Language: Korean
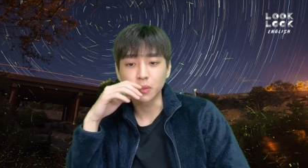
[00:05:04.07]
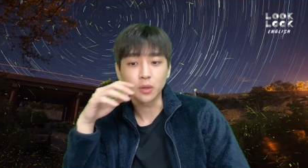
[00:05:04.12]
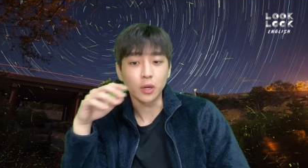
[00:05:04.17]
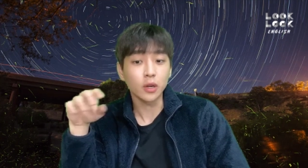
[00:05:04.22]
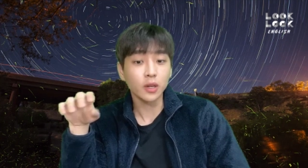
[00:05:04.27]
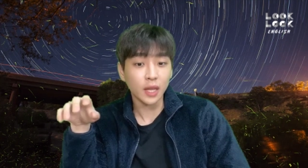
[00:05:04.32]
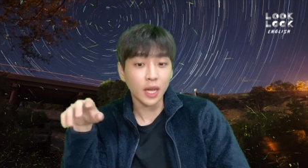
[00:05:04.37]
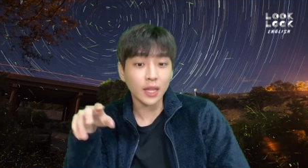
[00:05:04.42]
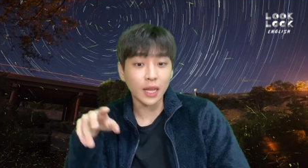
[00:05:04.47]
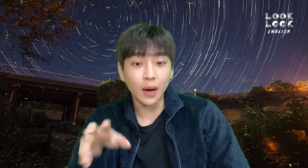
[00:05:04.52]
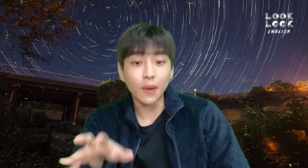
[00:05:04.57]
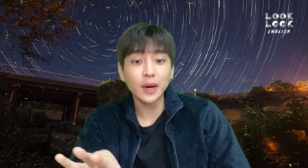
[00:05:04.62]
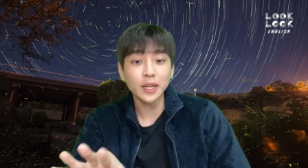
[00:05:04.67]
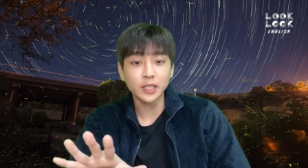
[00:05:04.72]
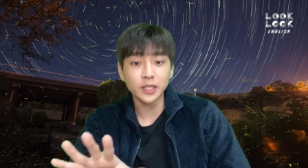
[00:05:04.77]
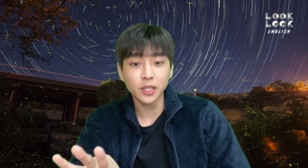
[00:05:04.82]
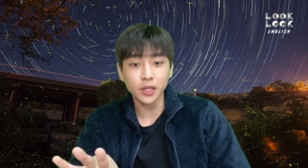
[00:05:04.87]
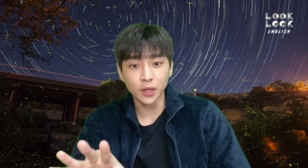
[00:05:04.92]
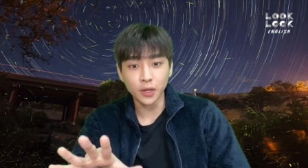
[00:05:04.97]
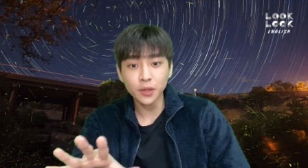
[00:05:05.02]
다 나와
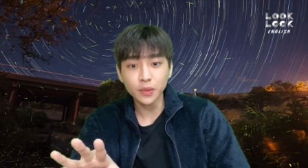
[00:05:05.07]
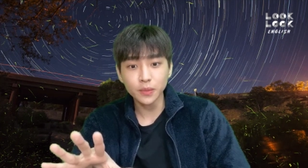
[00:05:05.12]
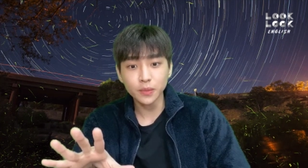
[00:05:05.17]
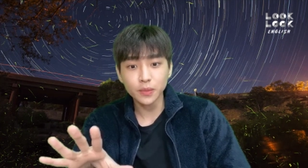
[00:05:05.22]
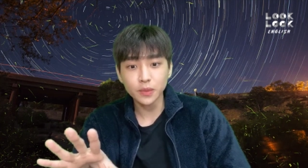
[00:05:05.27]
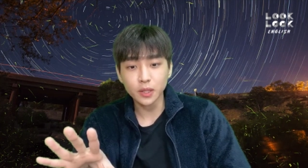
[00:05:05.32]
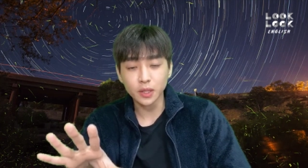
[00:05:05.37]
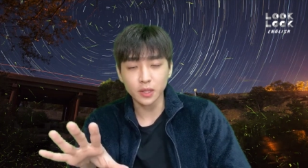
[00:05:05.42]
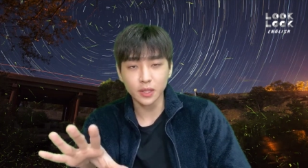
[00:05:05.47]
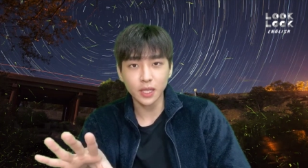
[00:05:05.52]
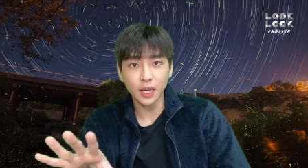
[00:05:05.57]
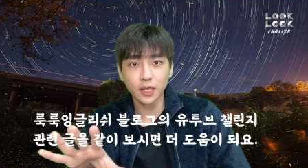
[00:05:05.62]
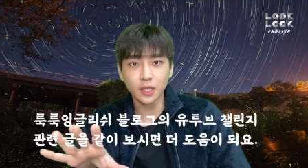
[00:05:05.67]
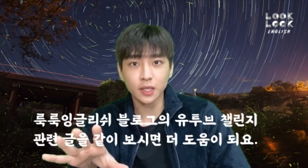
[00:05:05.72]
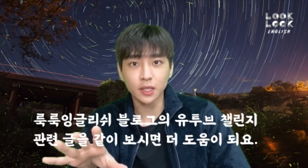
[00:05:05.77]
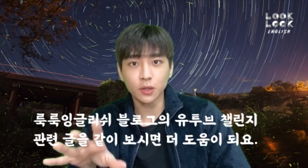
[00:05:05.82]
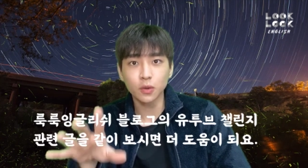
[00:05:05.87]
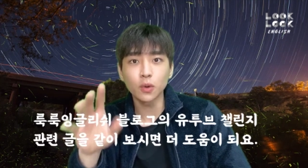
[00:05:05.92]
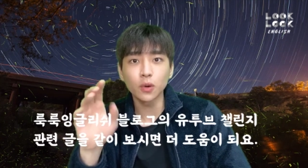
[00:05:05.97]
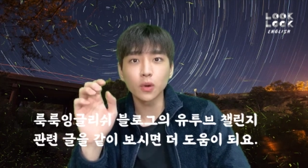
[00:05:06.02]
있어요. 그
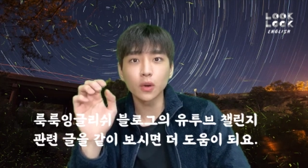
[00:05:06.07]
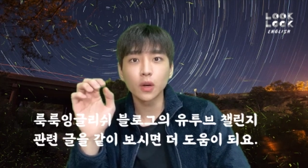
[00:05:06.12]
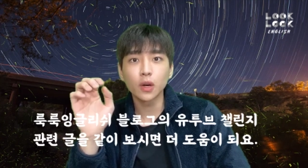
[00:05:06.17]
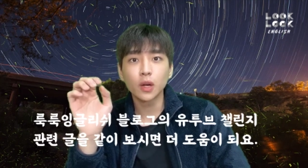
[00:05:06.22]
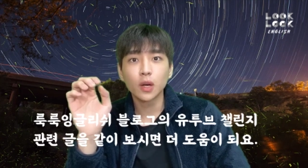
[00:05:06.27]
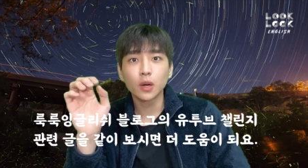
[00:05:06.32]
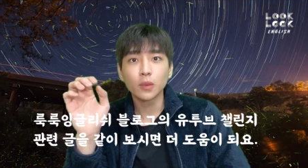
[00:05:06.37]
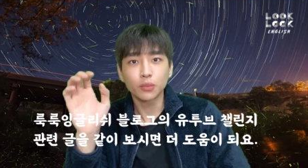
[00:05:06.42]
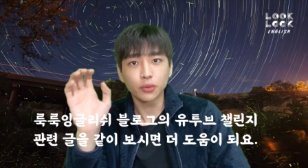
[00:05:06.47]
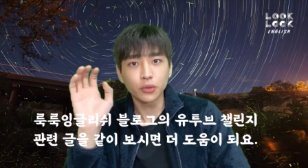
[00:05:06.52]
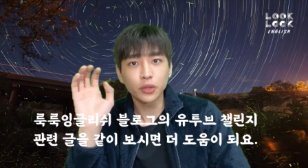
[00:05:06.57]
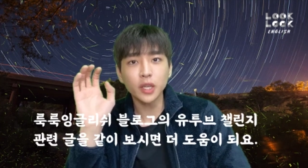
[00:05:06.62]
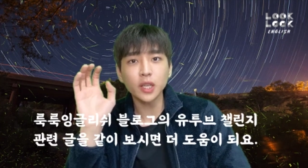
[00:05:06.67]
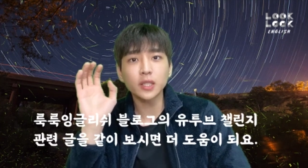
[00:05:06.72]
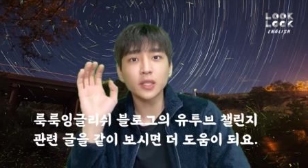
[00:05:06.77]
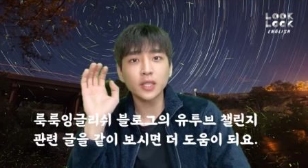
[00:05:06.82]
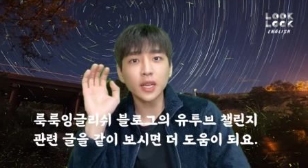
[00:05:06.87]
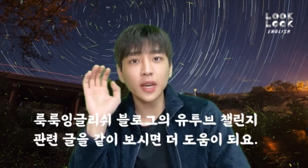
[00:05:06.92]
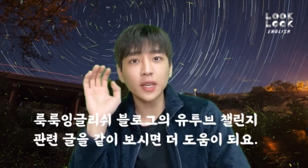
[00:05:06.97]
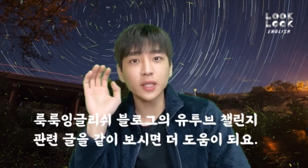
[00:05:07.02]
사이트 꼭 부디
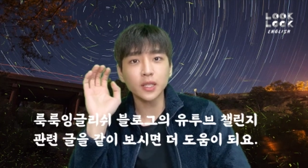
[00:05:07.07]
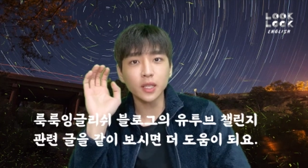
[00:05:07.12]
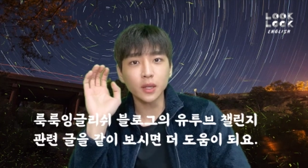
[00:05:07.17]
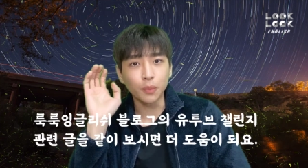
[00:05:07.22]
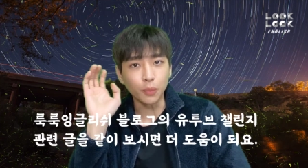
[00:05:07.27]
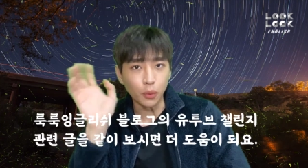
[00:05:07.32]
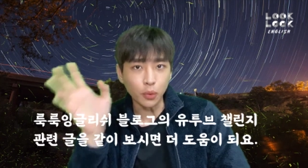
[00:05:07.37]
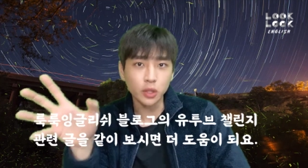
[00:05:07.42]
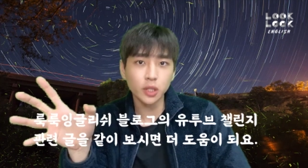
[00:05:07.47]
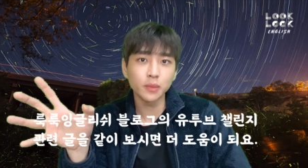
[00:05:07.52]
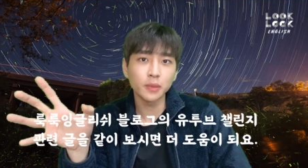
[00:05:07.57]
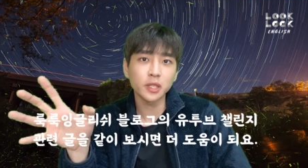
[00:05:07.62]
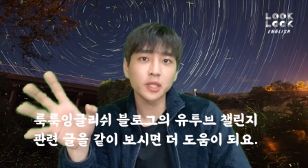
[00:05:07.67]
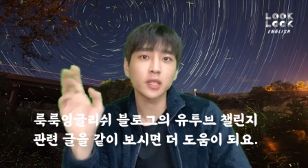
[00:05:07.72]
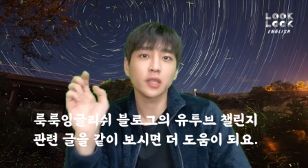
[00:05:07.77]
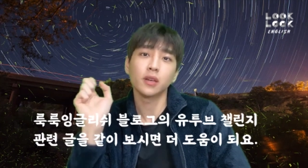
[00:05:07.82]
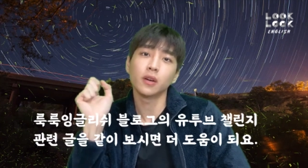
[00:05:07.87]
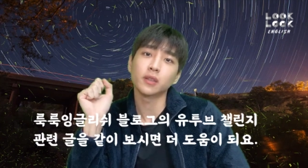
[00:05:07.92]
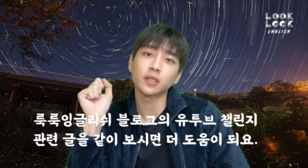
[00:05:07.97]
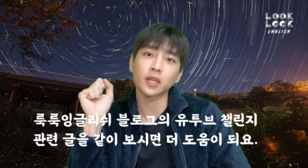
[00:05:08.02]
사이트를 보시면서 이
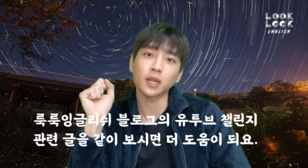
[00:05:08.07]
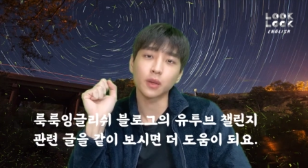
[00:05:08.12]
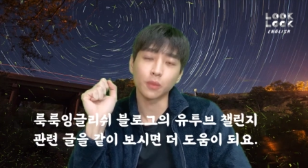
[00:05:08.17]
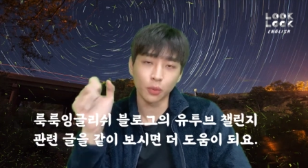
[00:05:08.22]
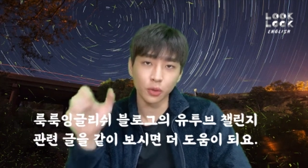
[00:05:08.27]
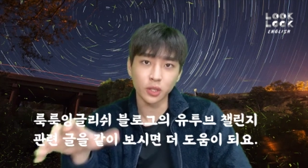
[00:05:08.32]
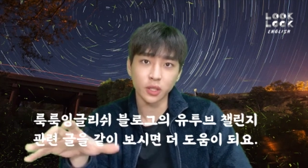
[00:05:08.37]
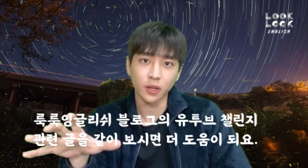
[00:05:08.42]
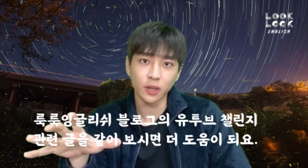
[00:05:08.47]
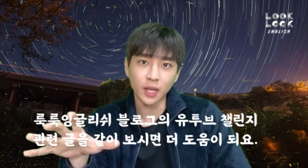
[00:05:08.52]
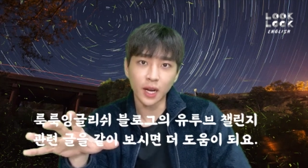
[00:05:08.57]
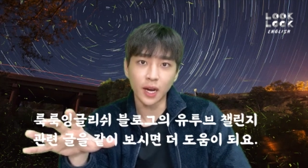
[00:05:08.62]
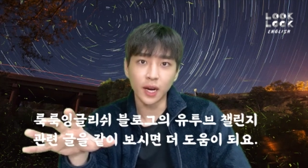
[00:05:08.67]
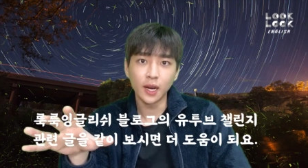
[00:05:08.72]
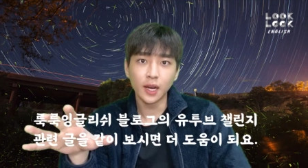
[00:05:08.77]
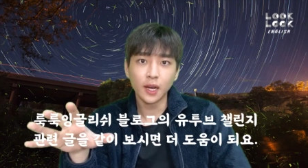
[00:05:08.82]
영상을 보시거나